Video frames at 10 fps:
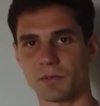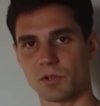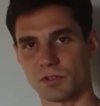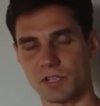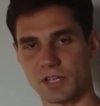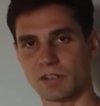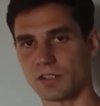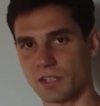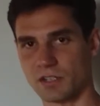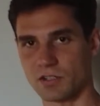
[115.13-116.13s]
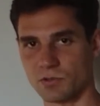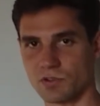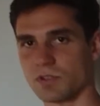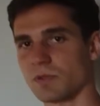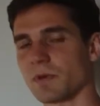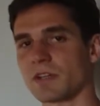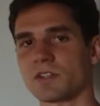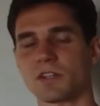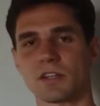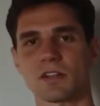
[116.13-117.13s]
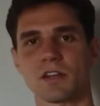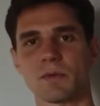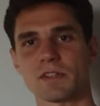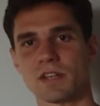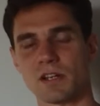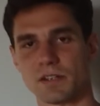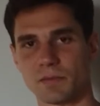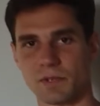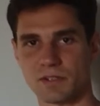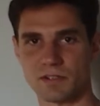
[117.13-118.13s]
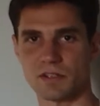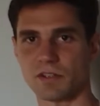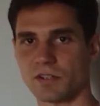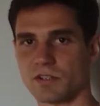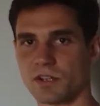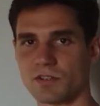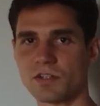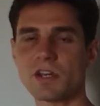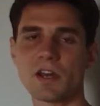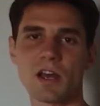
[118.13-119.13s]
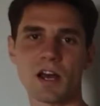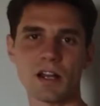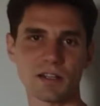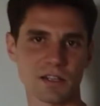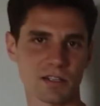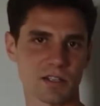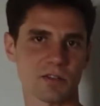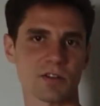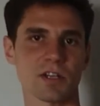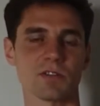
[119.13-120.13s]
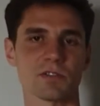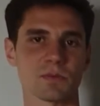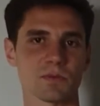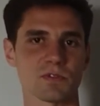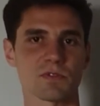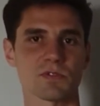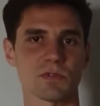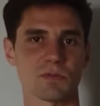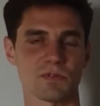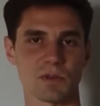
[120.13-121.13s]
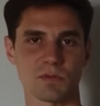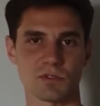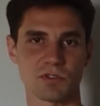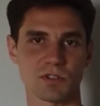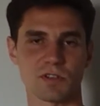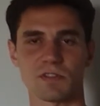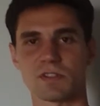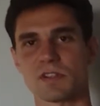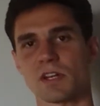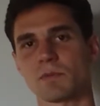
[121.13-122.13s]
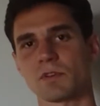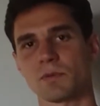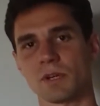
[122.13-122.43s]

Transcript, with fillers: konkretnych, jakichś już e, bardziej takich namacalnych, precyzyjnych rzeczy, ale te kategorie, no to po prostu są pewne przyczyny, więc tak mi to